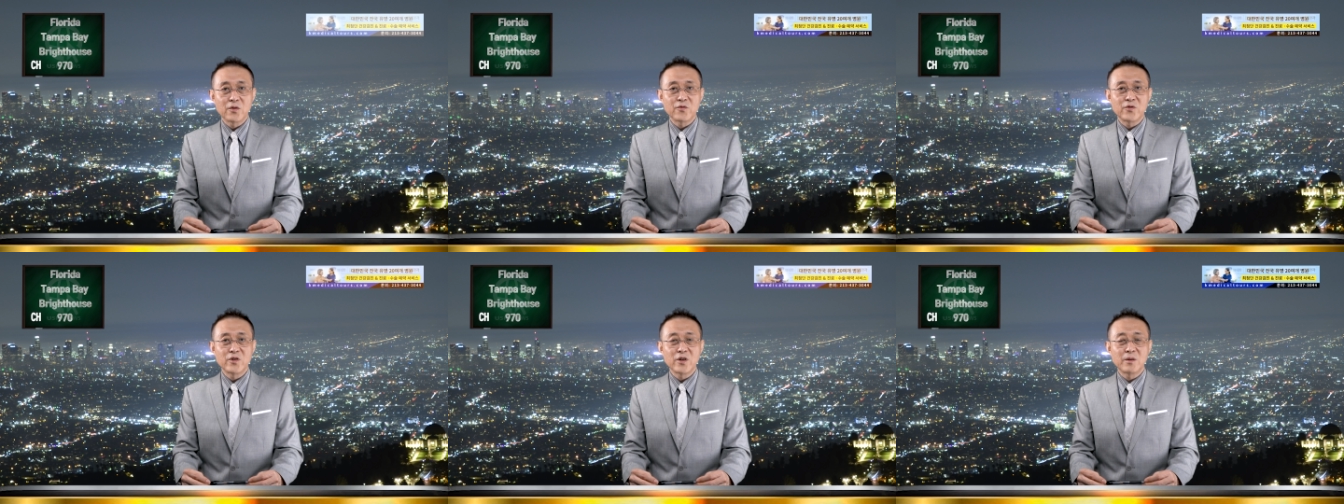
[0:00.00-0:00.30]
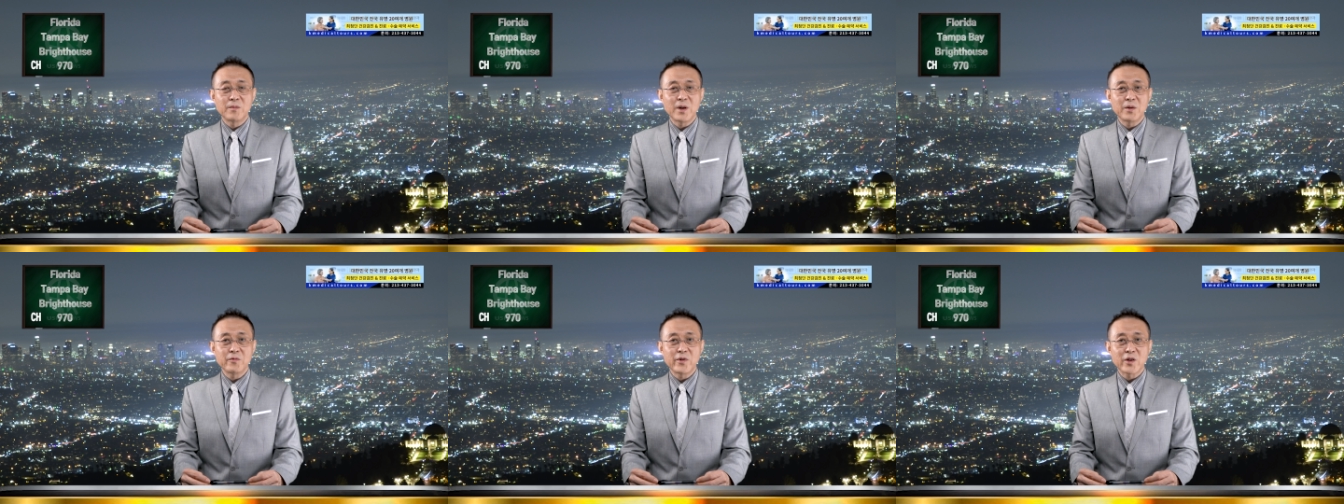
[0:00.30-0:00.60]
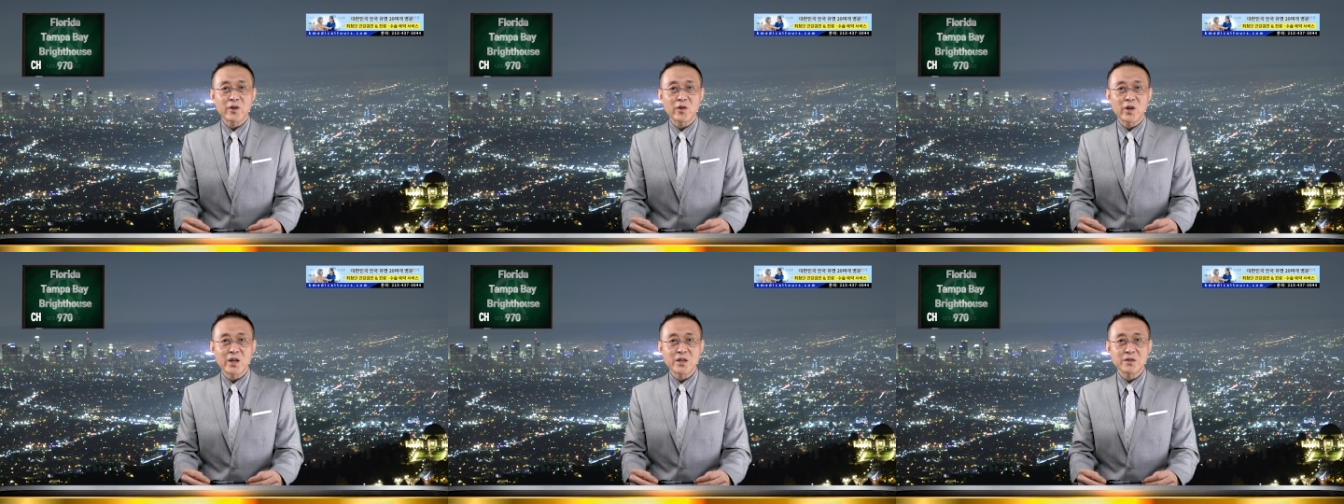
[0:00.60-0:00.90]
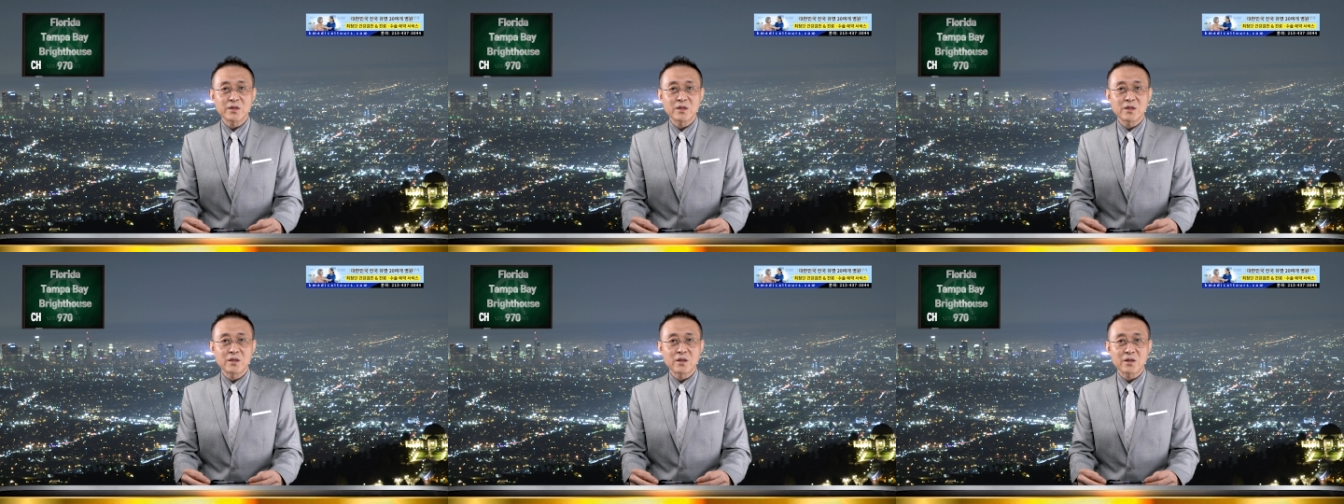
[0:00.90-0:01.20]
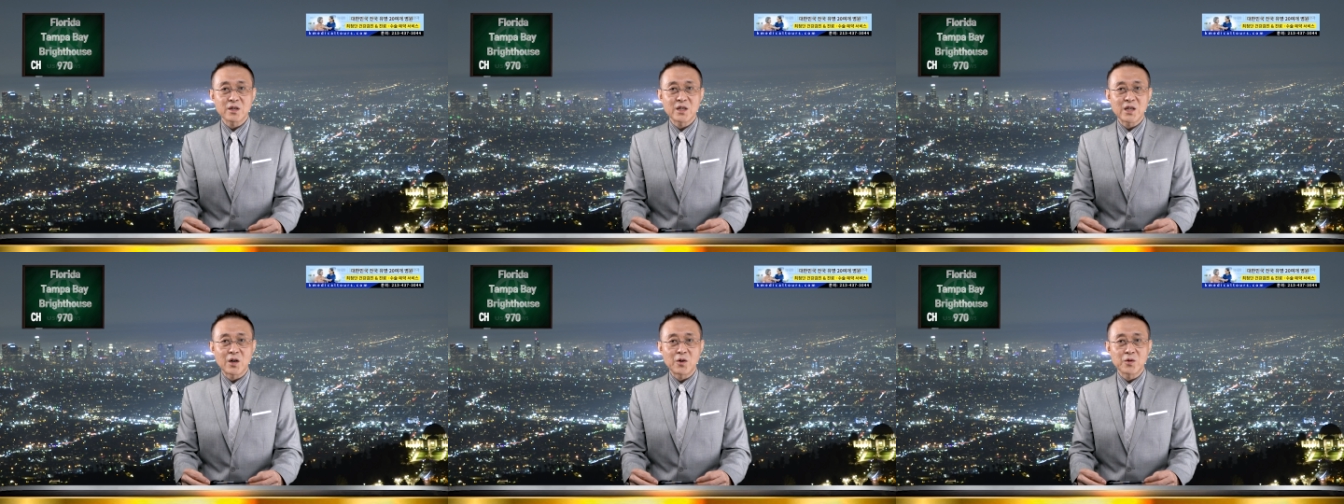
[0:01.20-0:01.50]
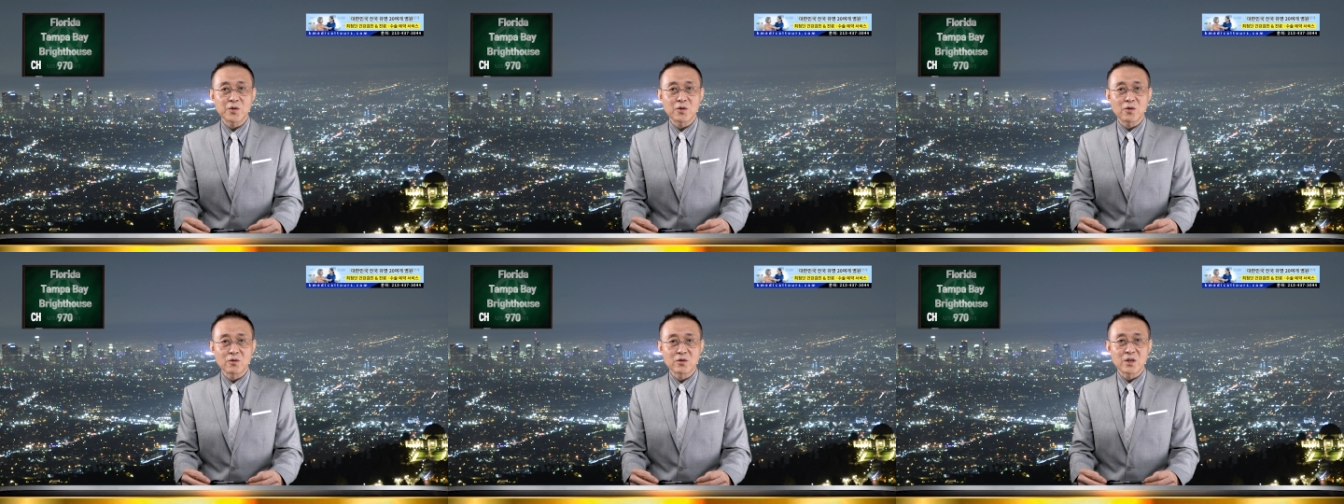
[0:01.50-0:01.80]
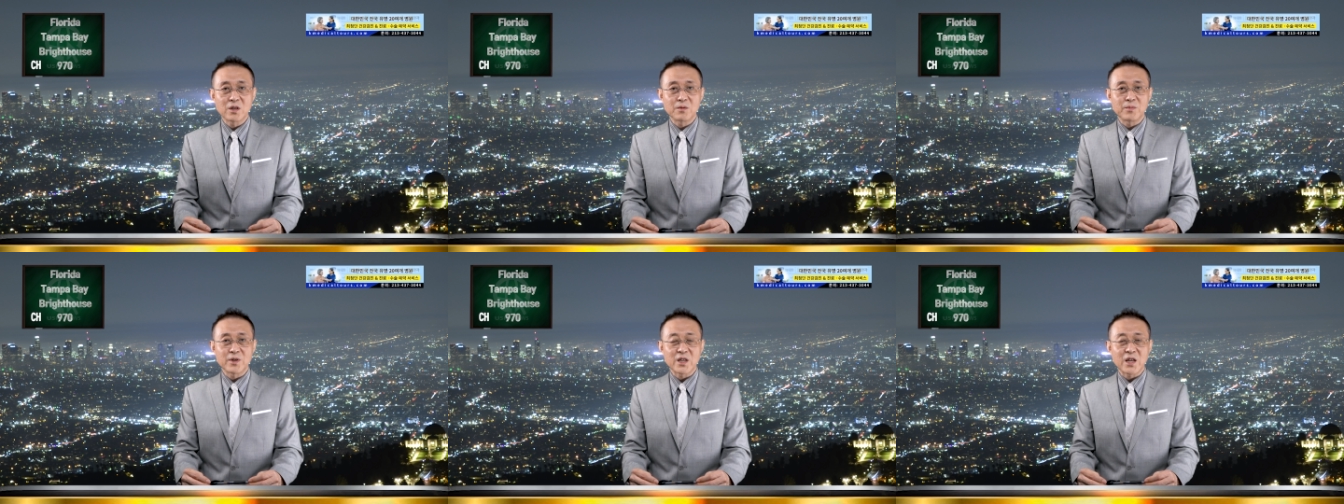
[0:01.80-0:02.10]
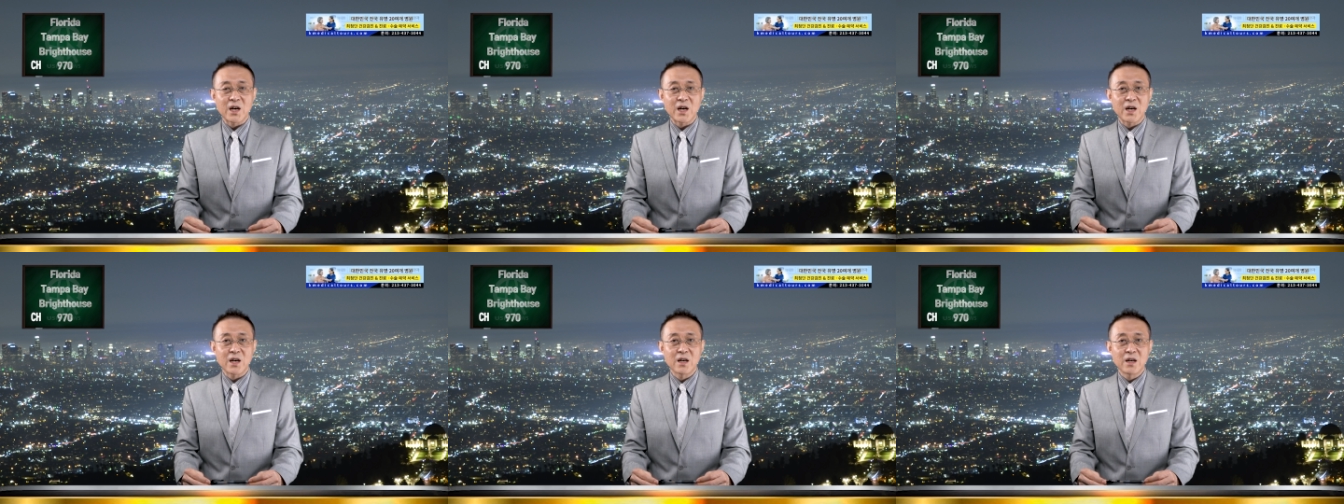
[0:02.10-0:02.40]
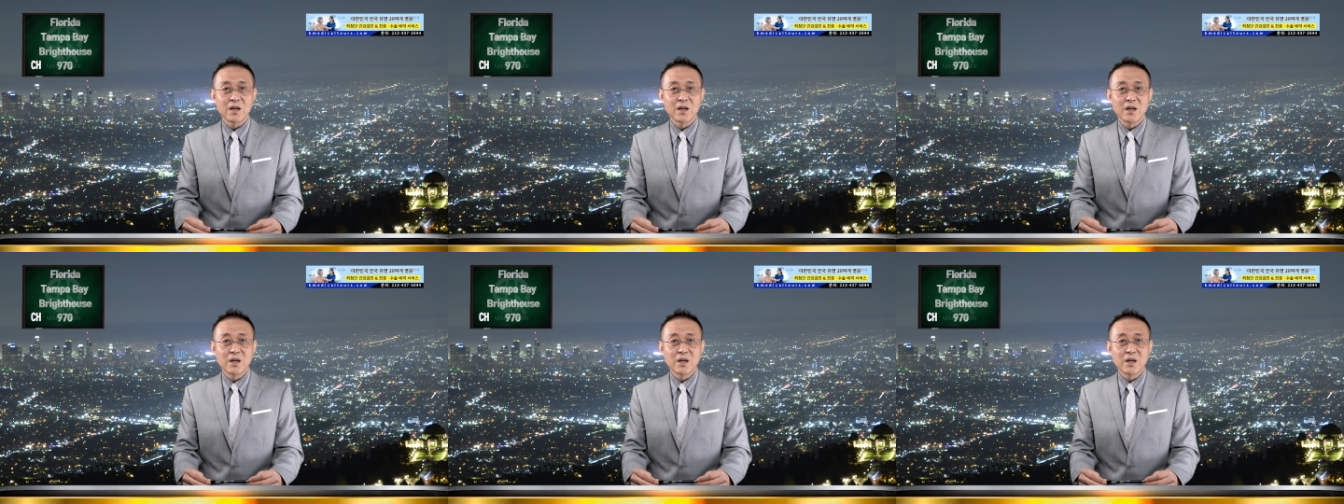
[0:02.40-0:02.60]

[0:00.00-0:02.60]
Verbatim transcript: 위험한 외교라는 지적이 나온 오늘입니다.